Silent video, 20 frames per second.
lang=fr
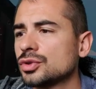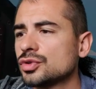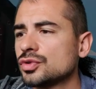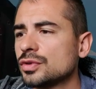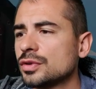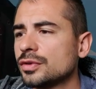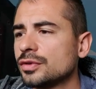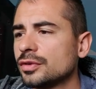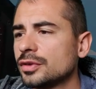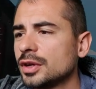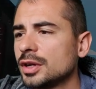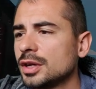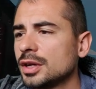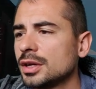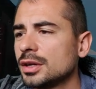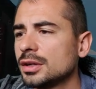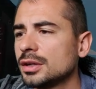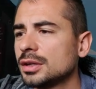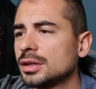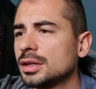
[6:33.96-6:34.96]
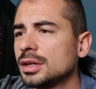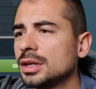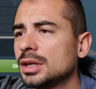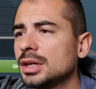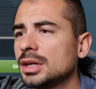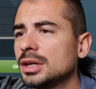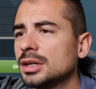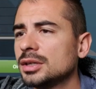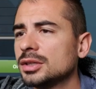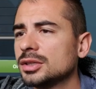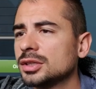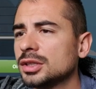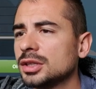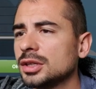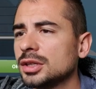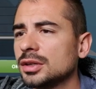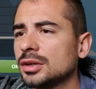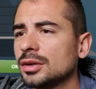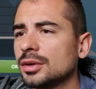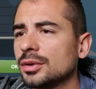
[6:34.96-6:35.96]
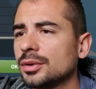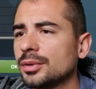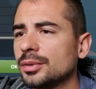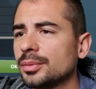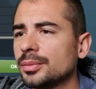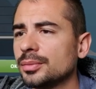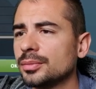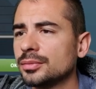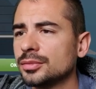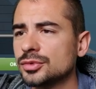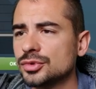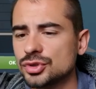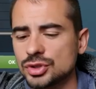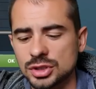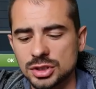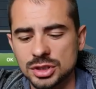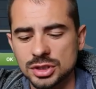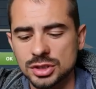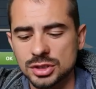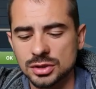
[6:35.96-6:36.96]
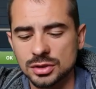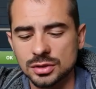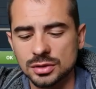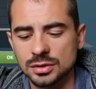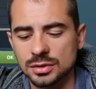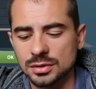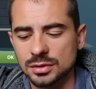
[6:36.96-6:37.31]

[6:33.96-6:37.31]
je vais faire, c'est euh, jettison